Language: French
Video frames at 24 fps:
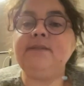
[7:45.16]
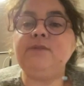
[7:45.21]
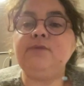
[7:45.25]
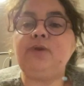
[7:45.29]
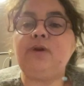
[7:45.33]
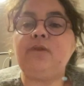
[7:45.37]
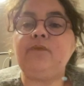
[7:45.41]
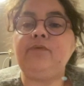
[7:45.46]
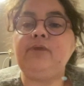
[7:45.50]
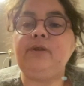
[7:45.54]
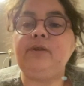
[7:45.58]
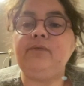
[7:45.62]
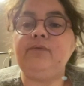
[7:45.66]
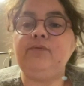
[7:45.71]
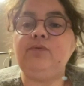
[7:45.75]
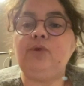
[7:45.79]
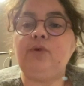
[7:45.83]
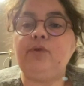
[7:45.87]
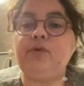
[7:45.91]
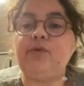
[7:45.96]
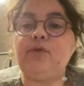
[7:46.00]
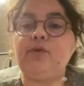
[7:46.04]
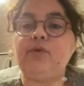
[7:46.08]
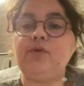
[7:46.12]
voulez-vous
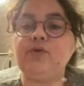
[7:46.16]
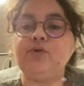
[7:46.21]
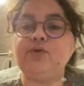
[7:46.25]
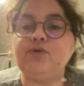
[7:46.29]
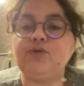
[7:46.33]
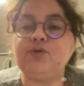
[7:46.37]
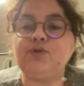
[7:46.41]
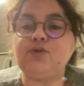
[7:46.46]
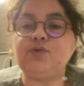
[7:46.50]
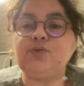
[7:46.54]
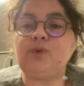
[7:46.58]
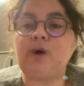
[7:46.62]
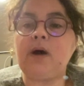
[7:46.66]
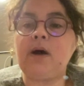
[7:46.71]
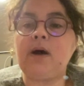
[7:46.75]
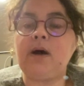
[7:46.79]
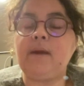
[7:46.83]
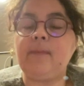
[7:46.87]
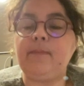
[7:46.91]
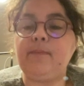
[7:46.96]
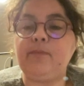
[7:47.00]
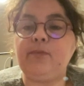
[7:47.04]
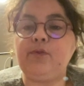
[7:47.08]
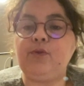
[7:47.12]
entendre ce soir
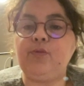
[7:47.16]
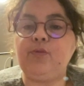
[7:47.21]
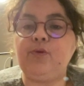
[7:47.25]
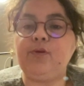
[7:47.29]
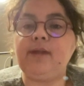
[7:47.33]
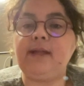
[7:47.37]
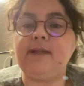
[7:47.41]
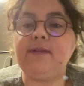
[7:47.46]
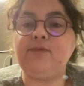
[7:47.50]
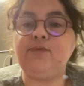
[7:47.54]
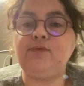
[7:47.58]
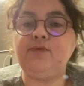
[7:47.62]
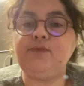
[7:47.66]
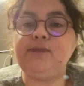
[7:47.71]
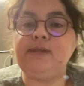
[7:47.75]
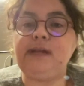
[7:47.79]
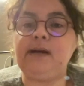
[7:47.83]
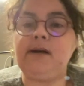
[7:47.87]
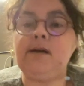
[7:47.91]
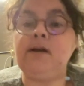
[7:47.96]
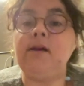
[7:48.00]
demanda Dounia